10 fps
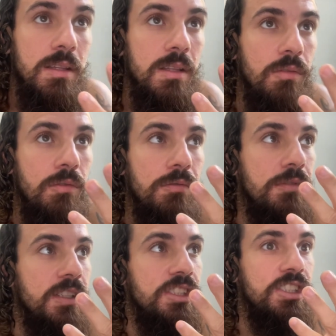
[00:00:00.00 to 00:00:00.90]
Então, vou
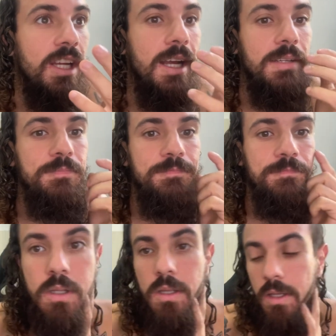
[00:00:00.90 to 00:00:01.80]
fechar.
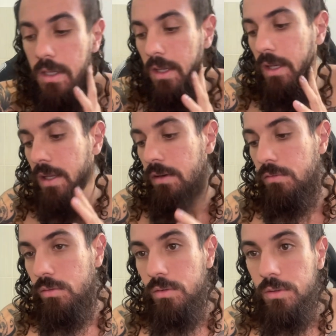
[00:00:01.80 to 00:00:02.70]
É, galera,
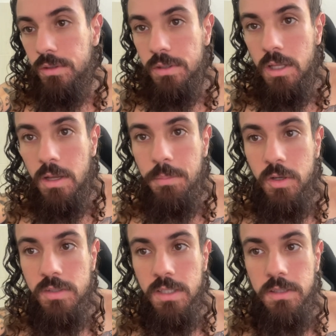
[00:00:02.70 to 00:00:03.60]
vou dar uma
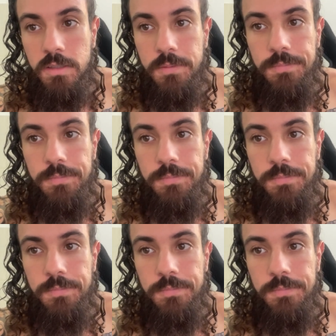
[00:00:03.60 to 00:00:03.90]
pausa aqui.